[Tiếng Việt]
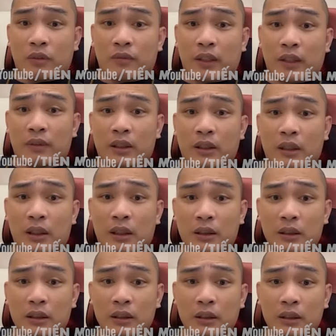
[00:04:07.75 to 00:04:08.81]
bảo ớ
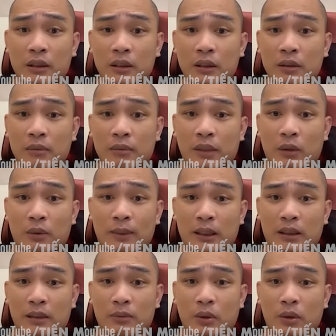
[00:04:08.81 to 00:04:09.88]
mày cũng bắt
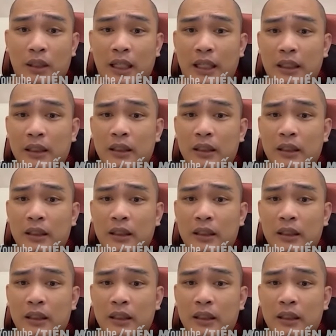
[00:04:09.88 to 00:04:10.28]
sớm thôi này